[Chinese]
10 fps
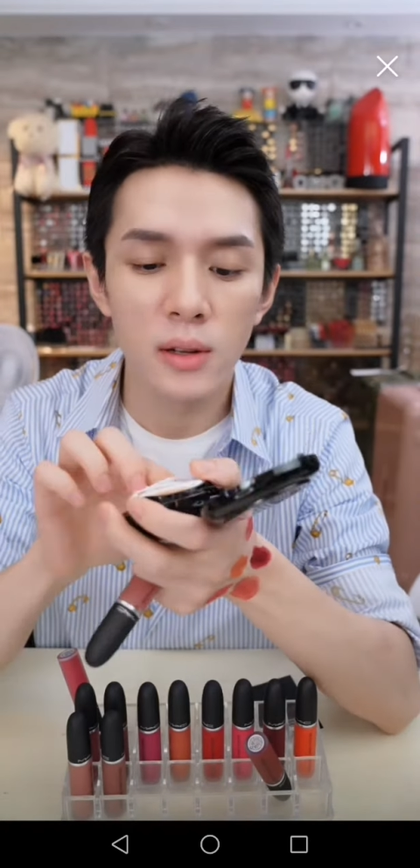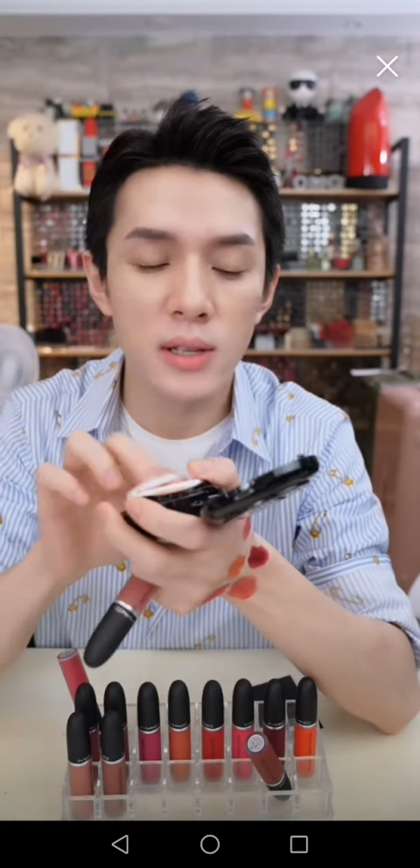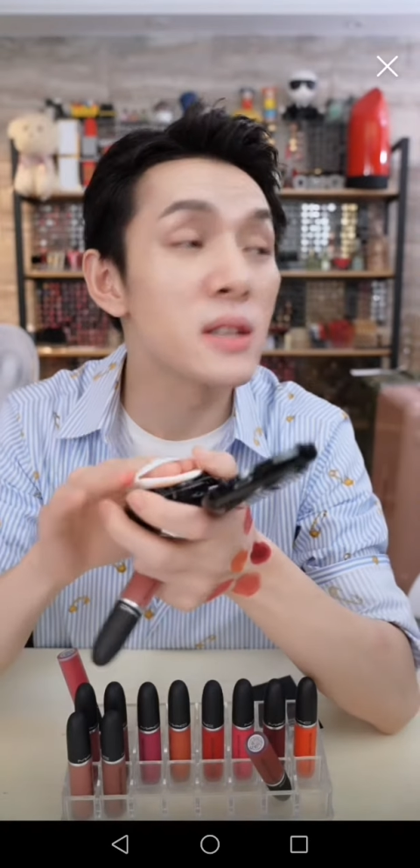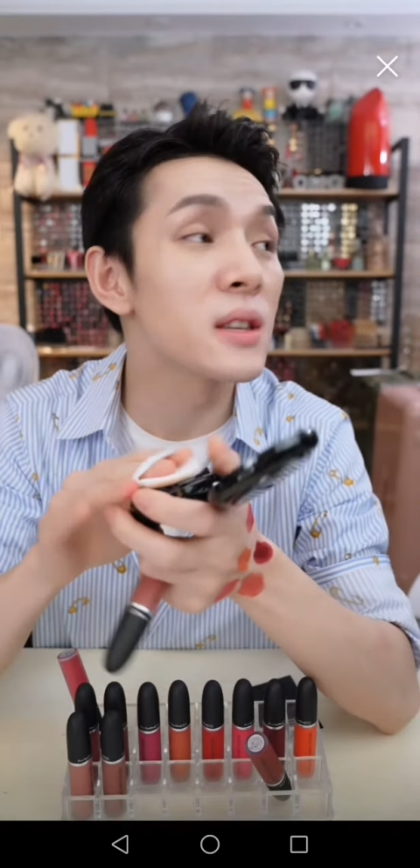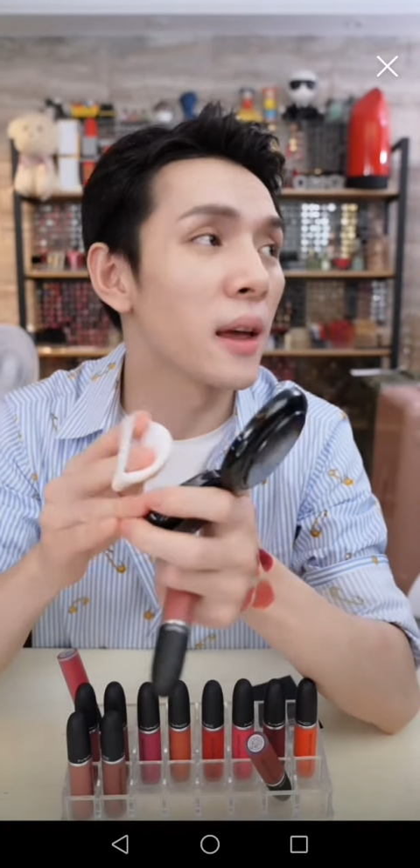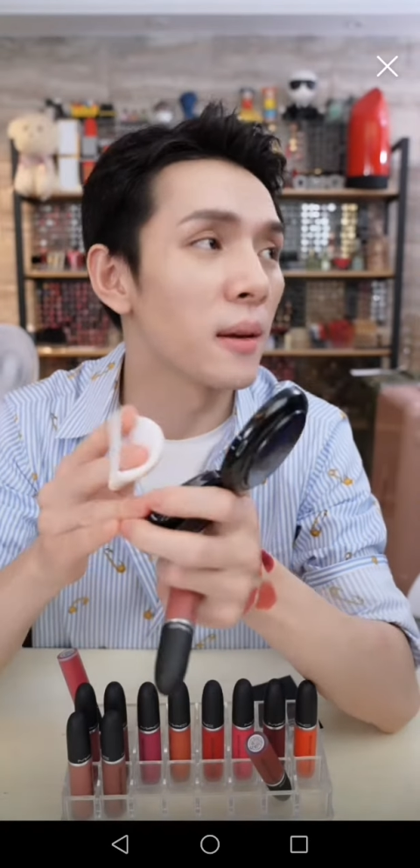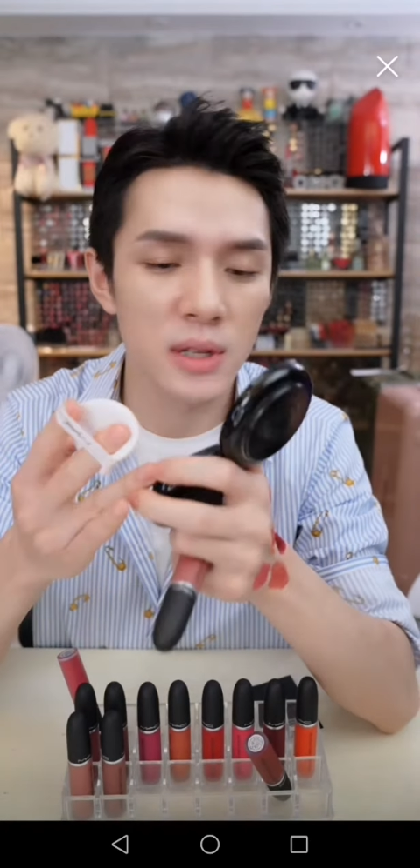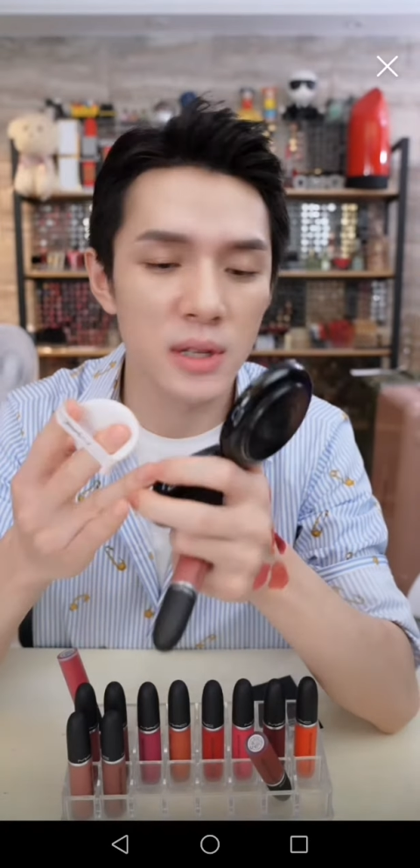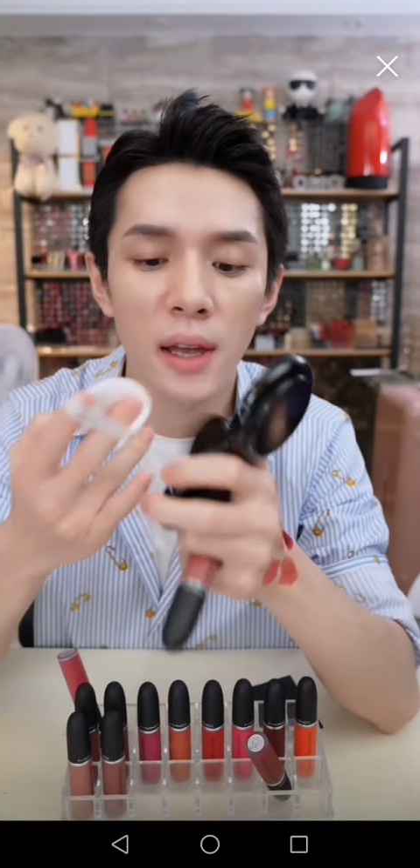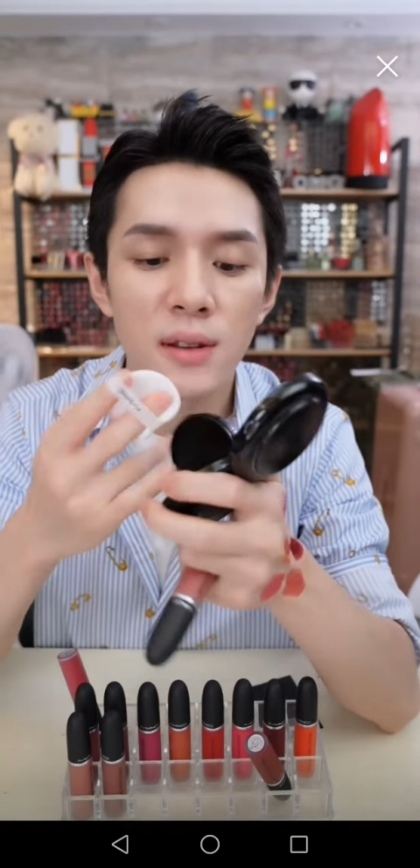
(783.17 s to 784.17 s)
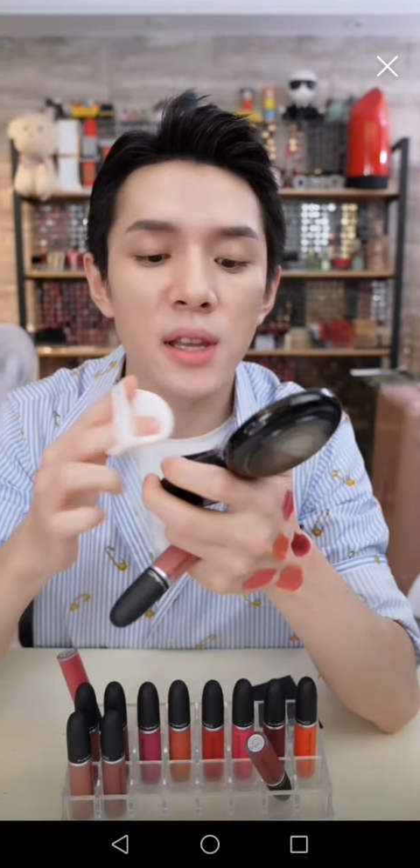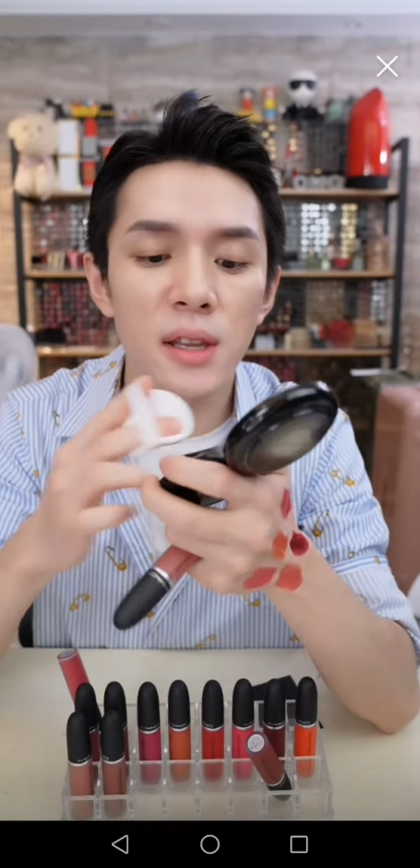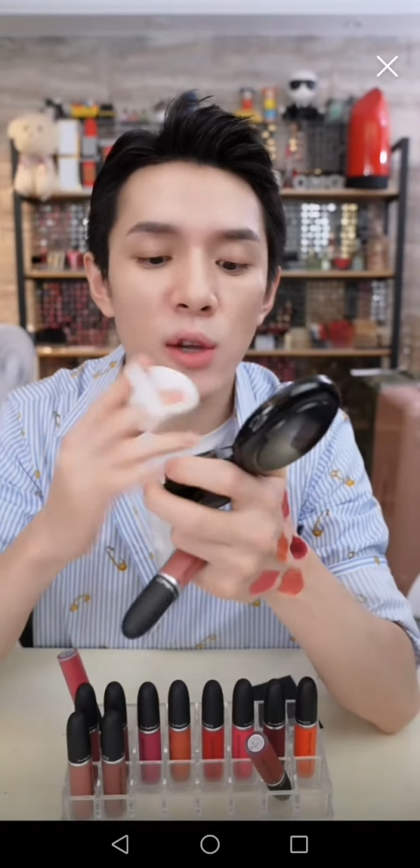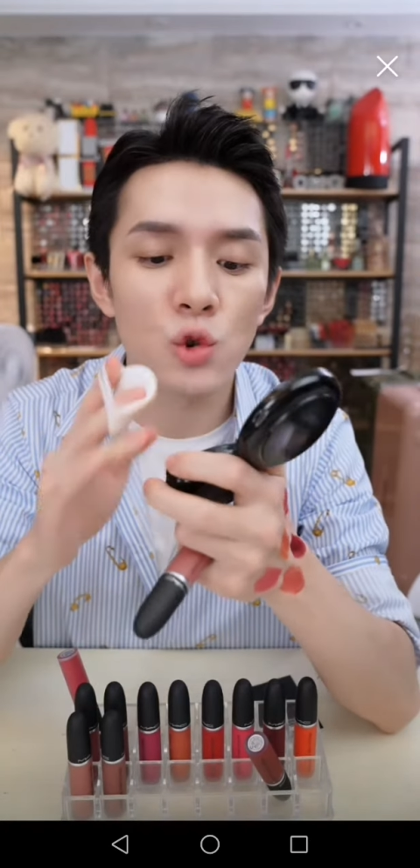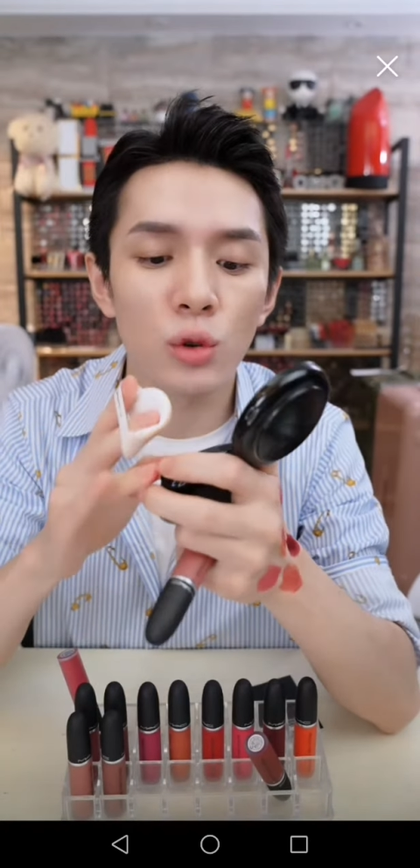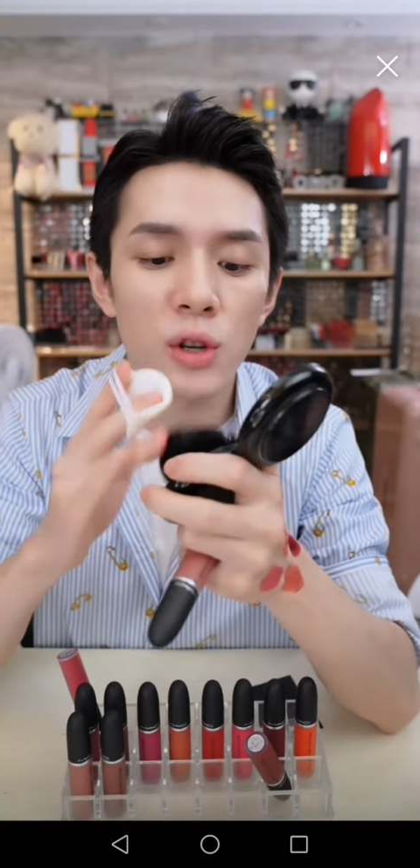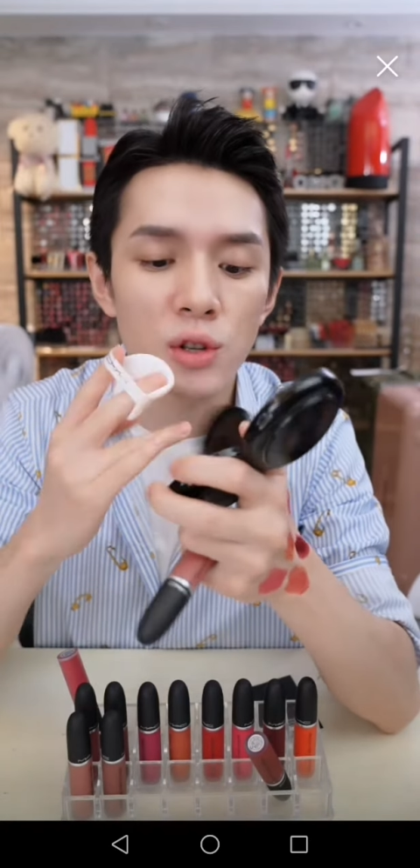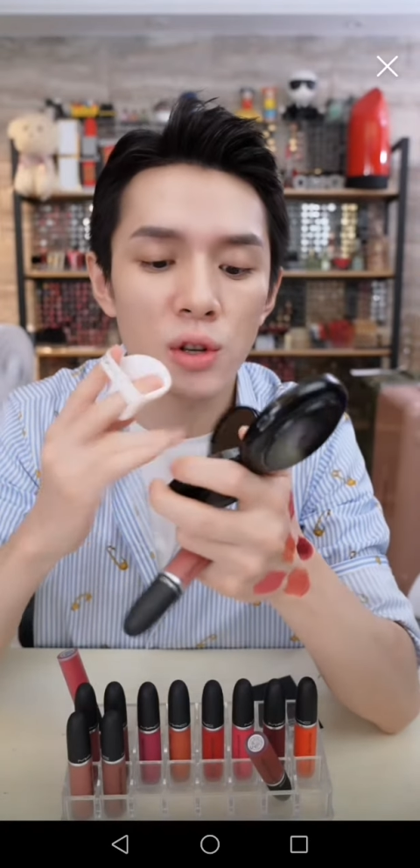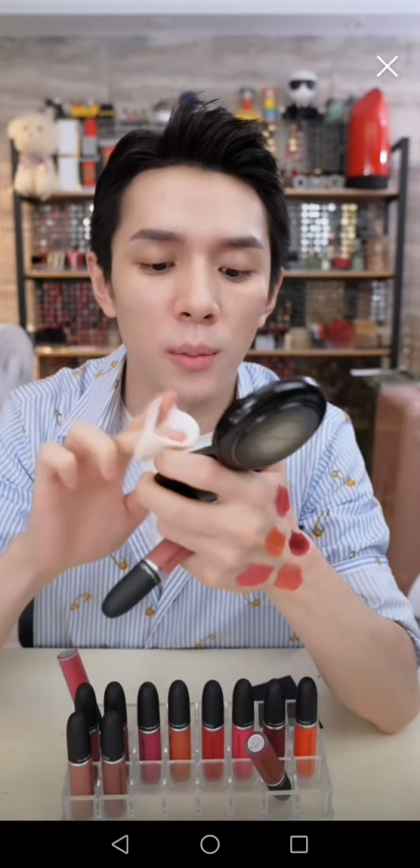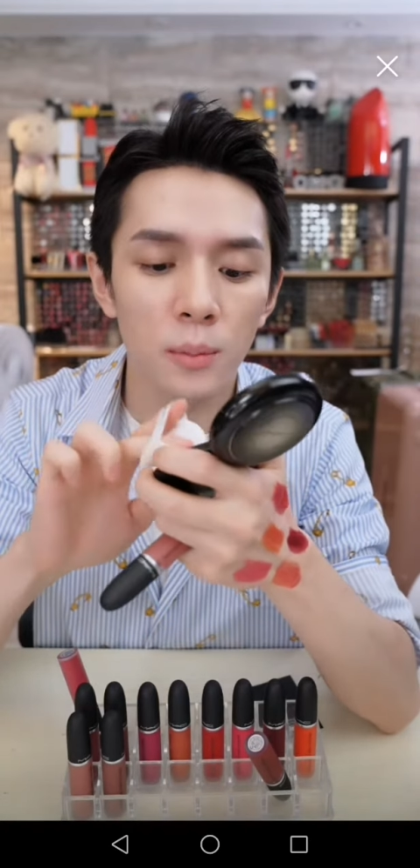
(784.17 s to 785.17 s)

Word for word: 呃，今年今年今年年初的时候。在